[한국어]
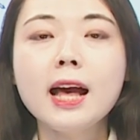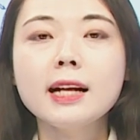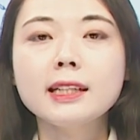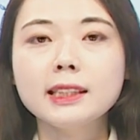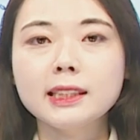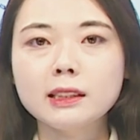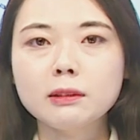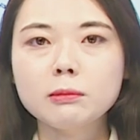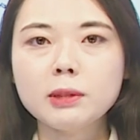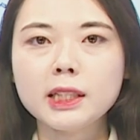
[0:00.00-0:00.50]

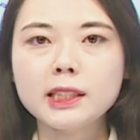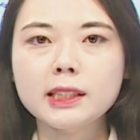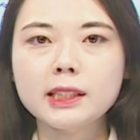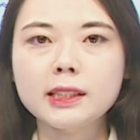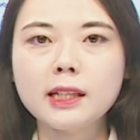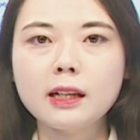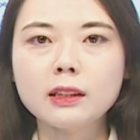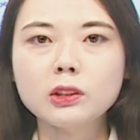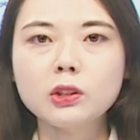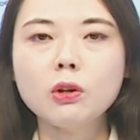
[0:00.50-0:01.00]
지금까지
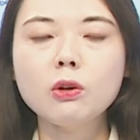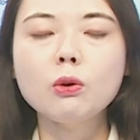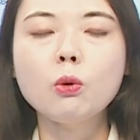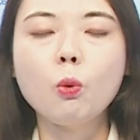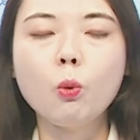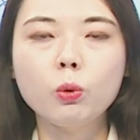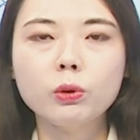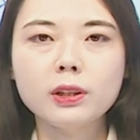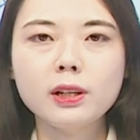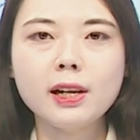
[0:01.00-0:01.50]
기상청
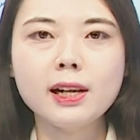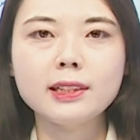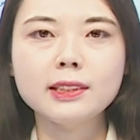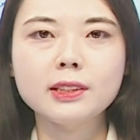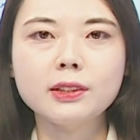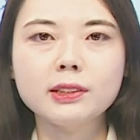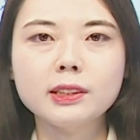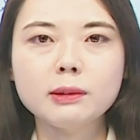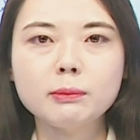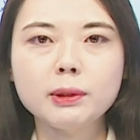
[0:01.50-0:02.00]

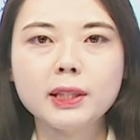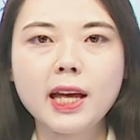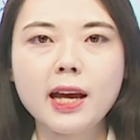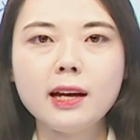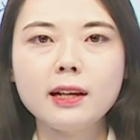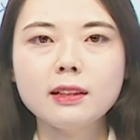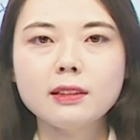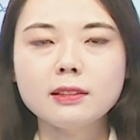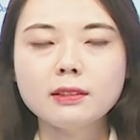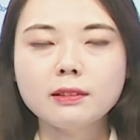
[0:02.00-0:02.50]
오늘날씨였습니다.